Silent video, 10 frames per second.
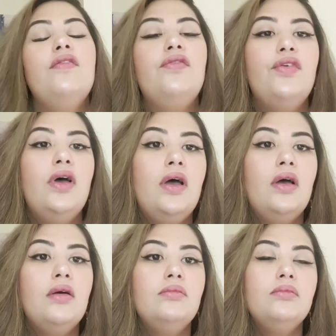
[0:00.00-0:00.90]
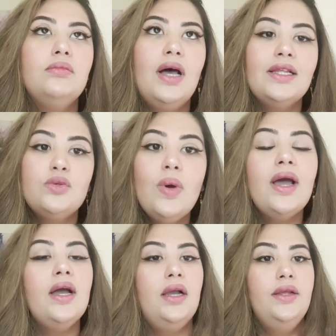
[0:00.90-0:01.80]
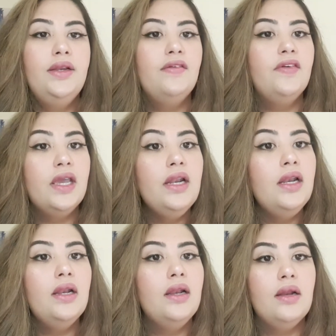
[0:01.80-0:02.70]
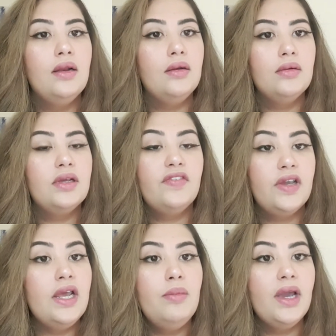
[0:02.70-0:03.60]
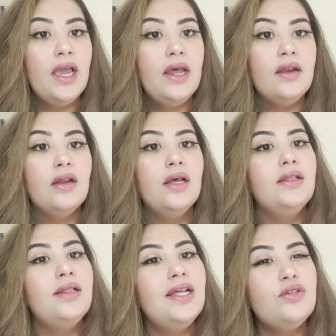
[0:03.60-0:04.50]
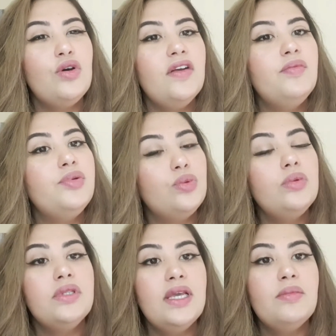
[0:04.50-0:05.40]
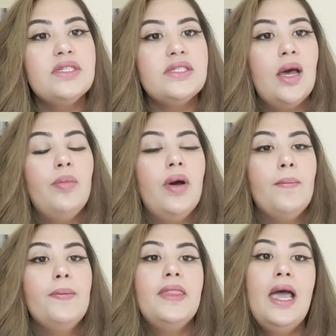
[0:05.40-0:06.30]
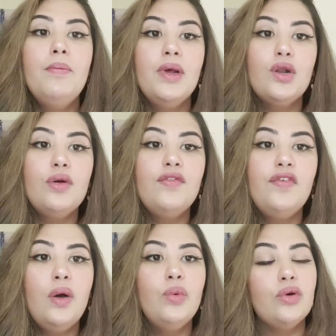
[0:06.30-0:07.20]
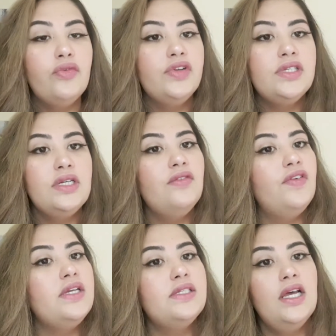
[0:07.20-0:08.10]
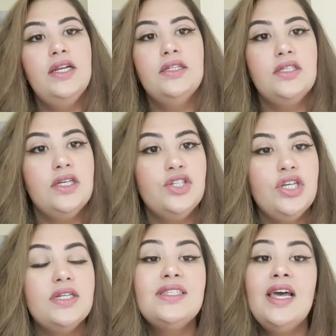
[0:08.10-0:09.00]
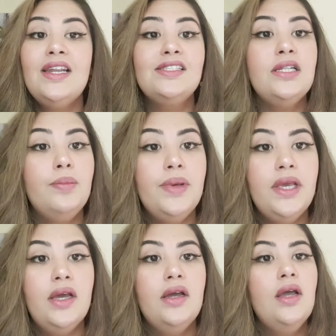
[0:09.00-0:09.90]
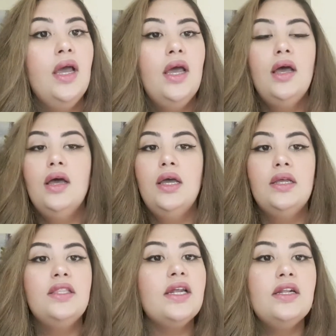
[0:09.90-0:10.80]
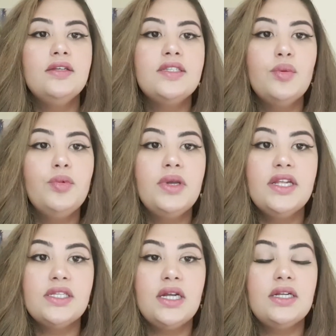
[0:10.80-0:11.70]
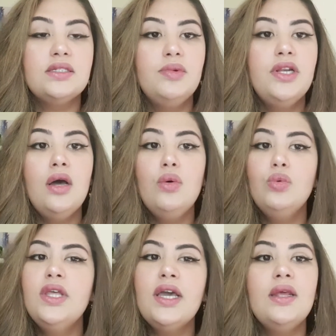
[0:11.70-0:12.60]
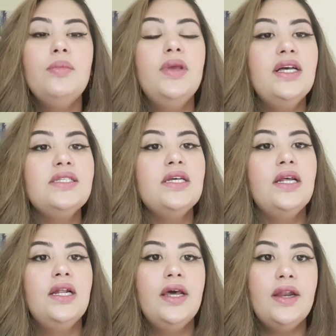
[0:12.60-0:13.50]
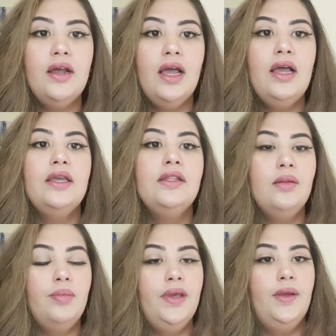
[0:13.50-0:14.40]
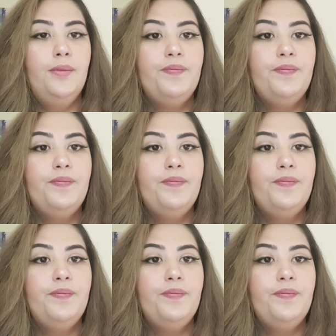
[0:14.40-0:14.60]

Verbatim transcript: ف اتوقع ان في كل في كل مكان ثلاث غرف بتكون دايما صعبه اما الغرفه والغرفتين فهي سهله التاجير سهله البيع دغري الانسان ممكن يتخلص منها ودغري بيحصل على عائد البيع